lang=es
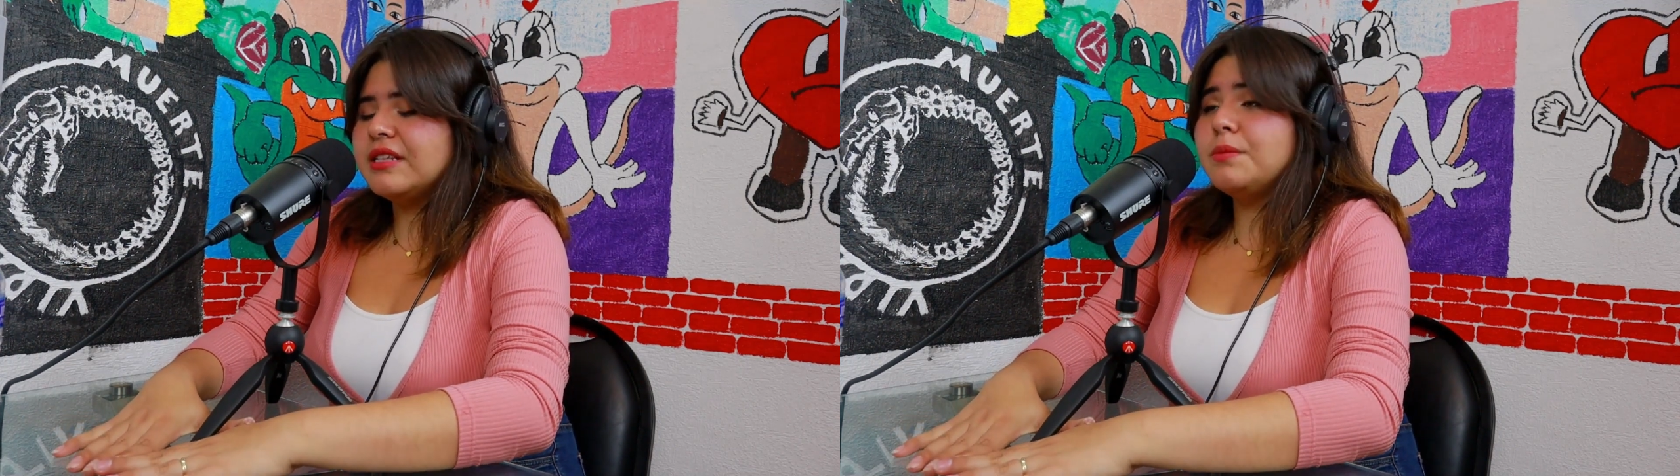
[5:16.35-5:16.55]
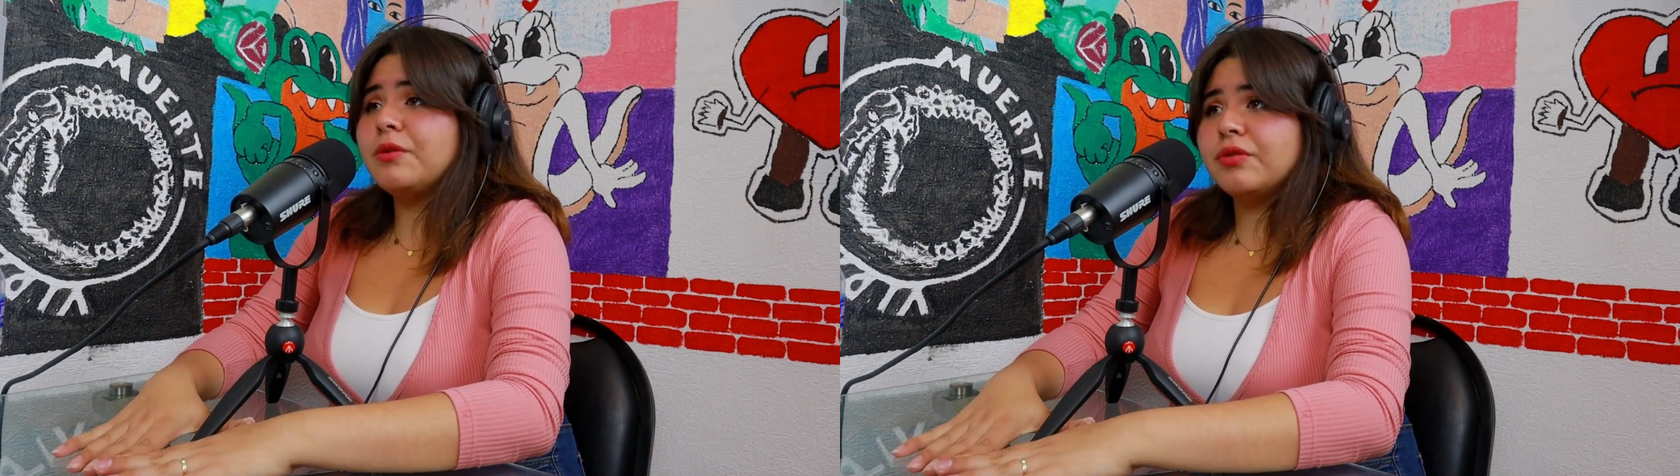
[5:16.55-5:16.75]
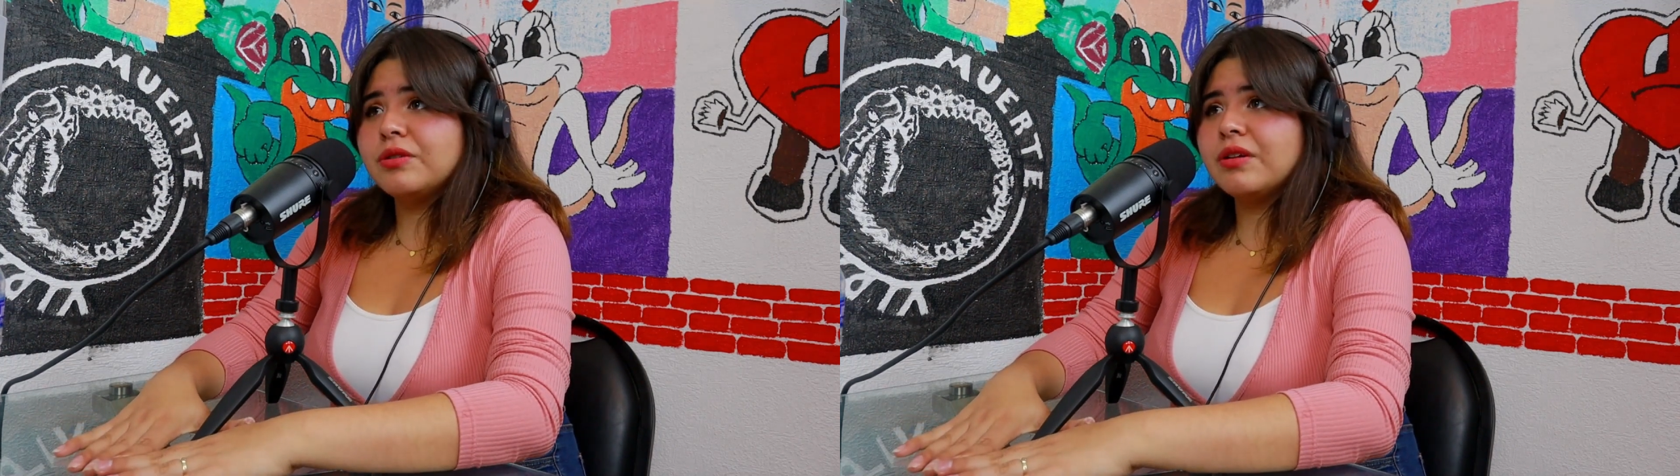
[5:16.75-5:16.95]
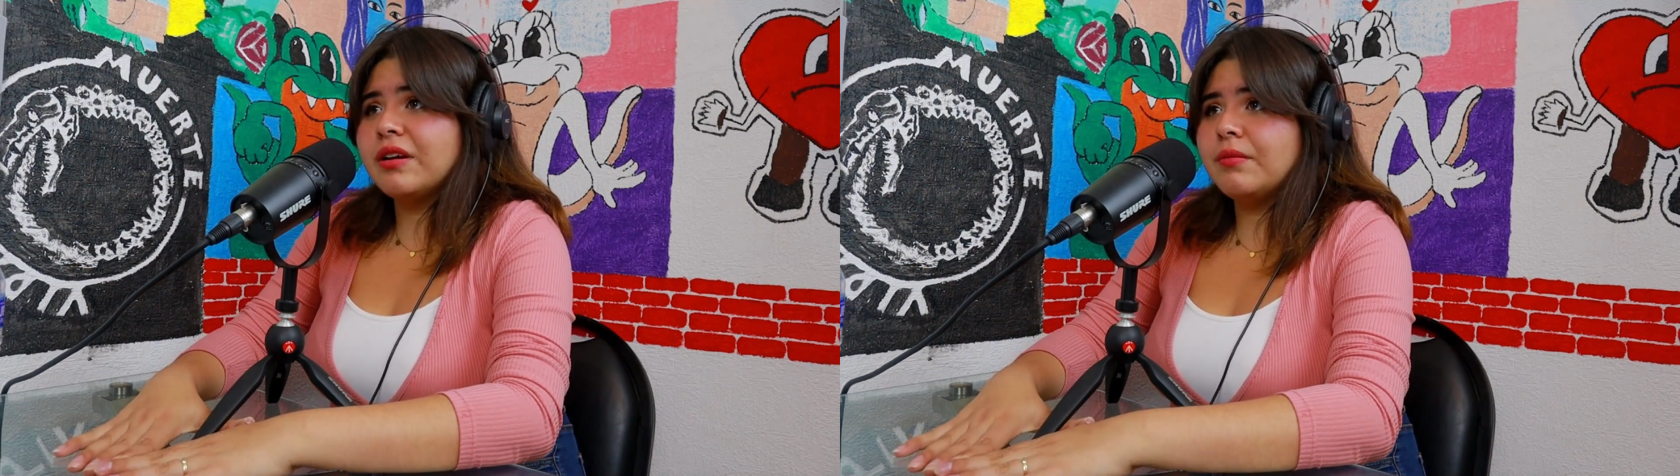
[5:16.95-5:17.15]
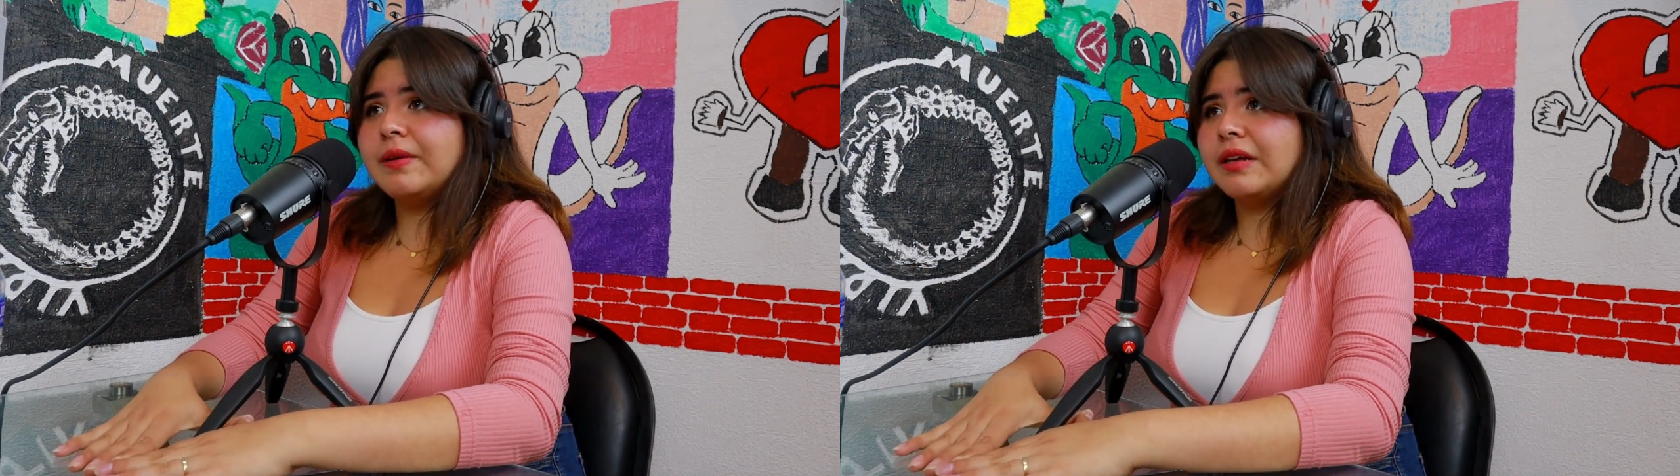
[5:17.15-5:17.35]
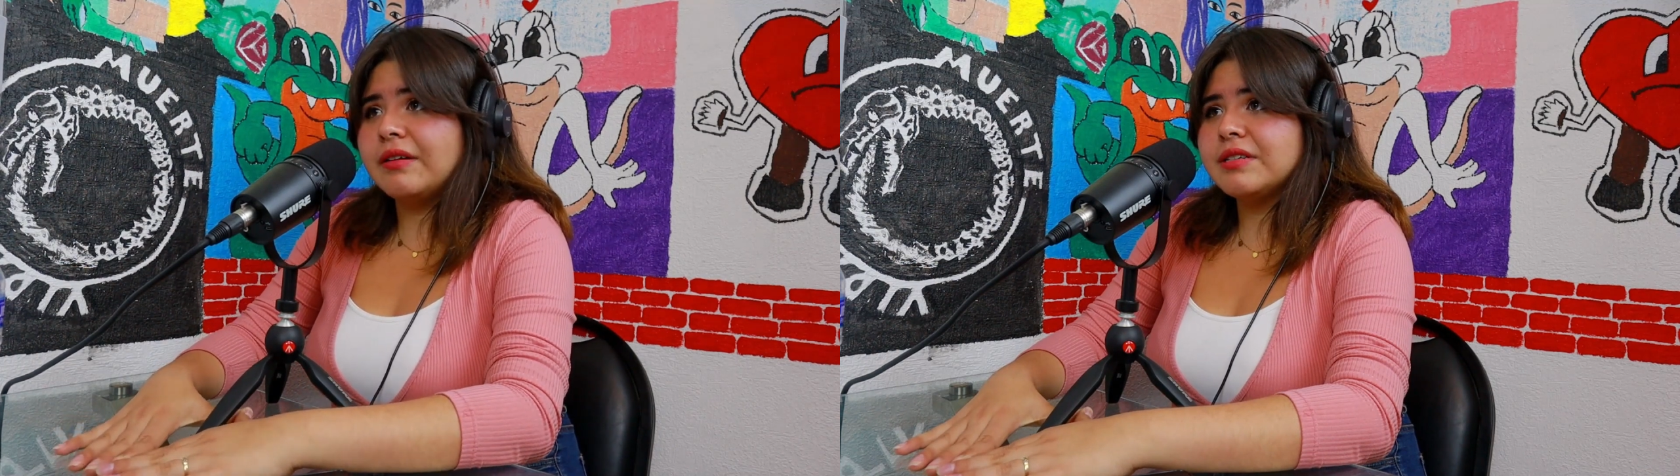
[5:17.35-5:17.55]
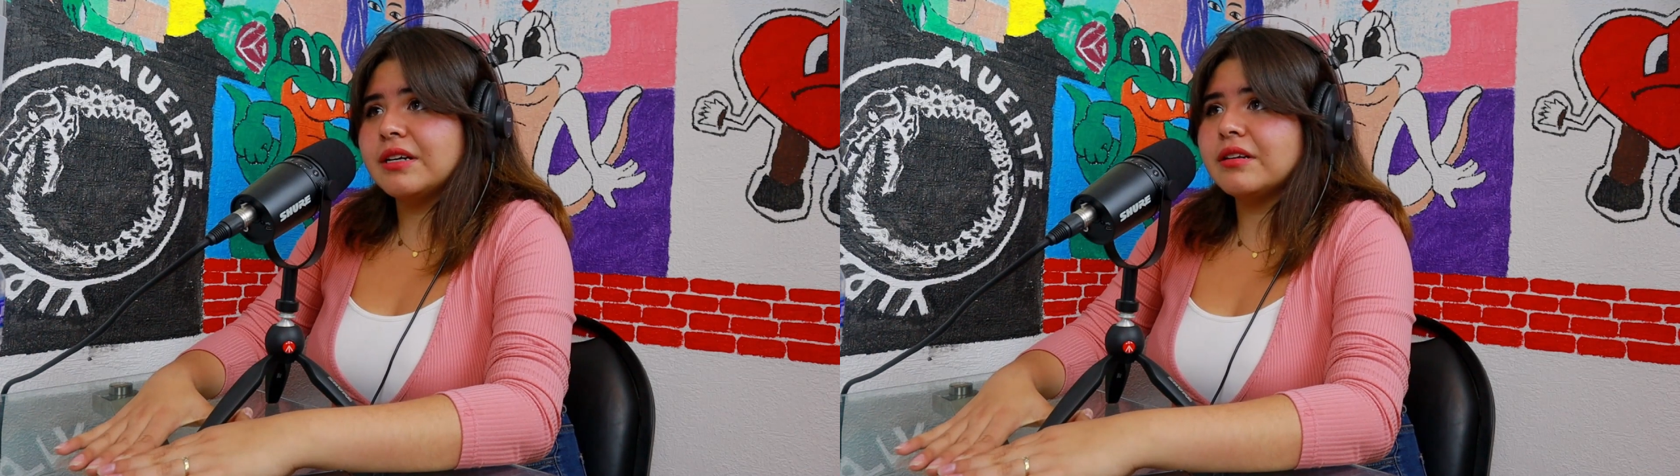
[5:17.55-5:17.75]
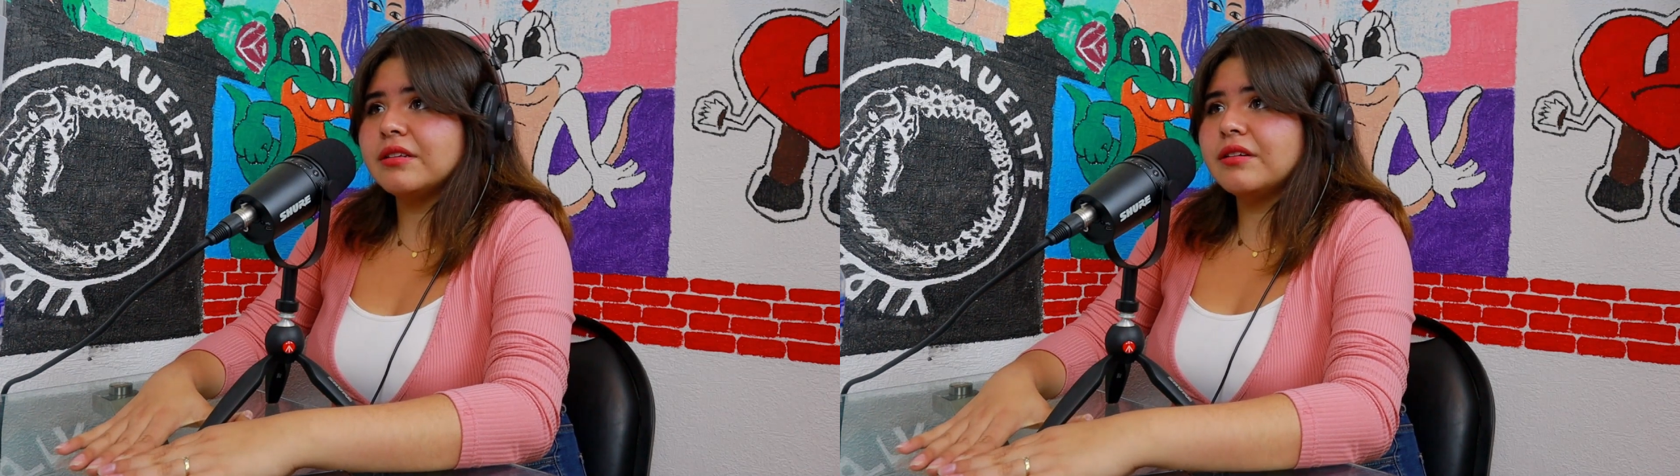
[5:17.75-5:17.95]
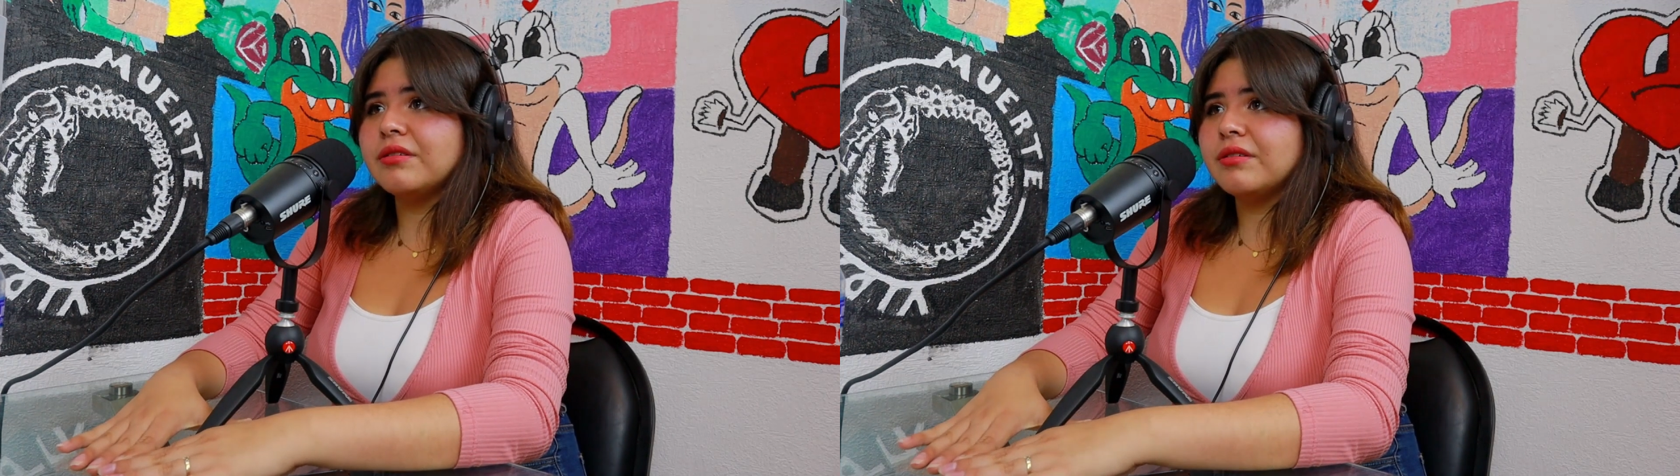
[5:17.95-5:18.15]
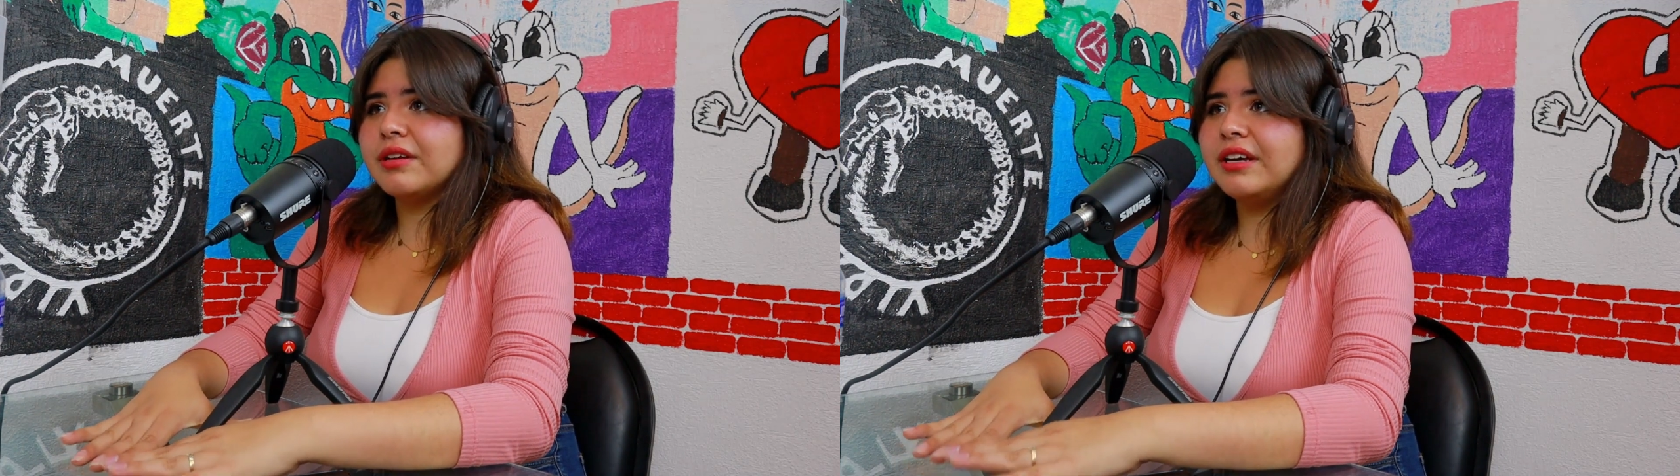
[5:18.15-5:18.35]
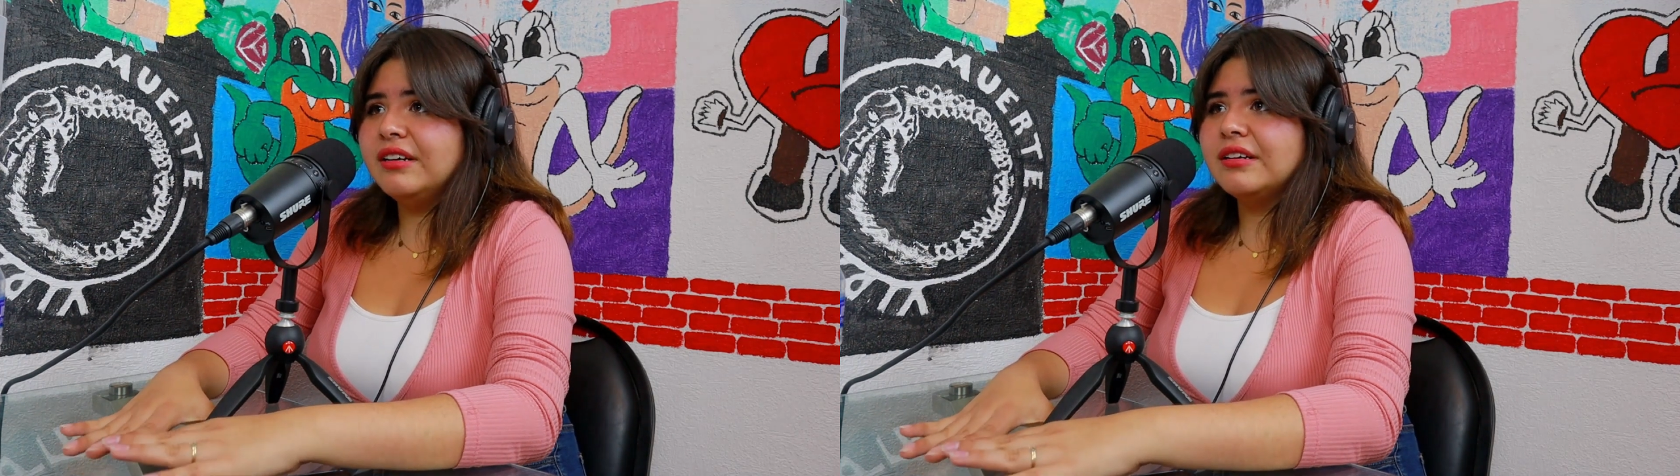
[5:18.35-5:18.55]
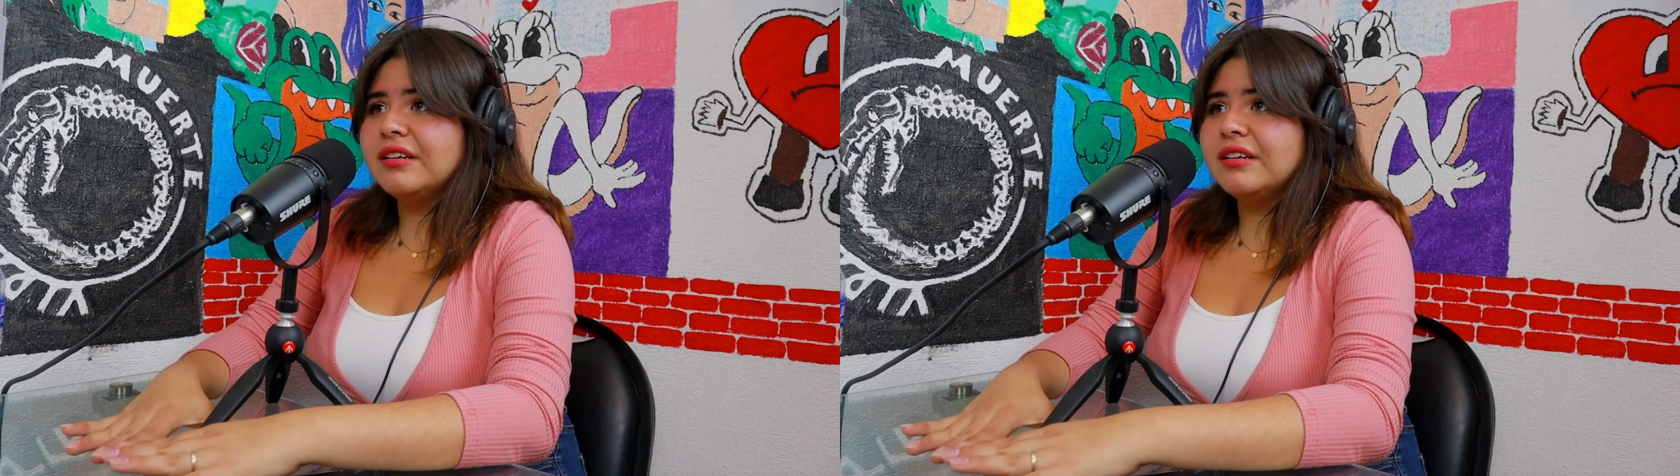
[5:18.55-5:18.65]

ese profesor que no me dejaba sacar tecnología